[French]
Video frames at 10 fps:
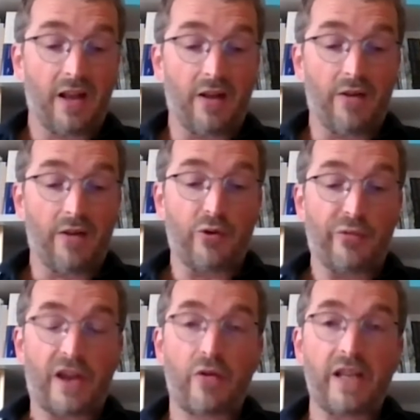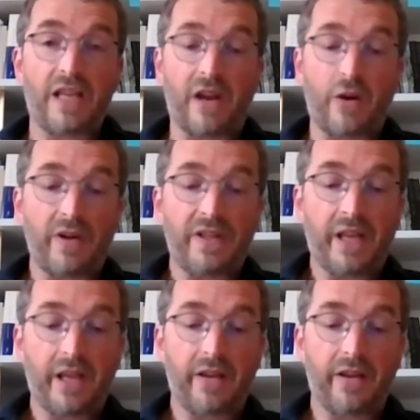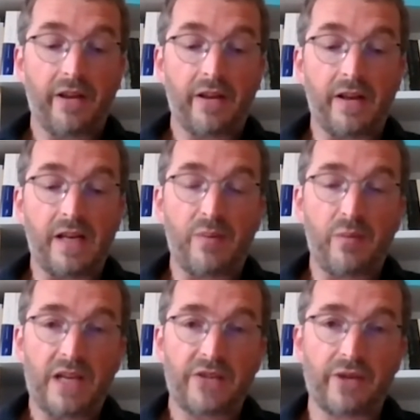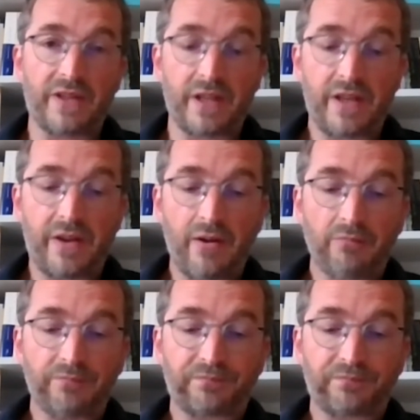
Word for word: de faire connaître et valoriser les publications des éditeurs,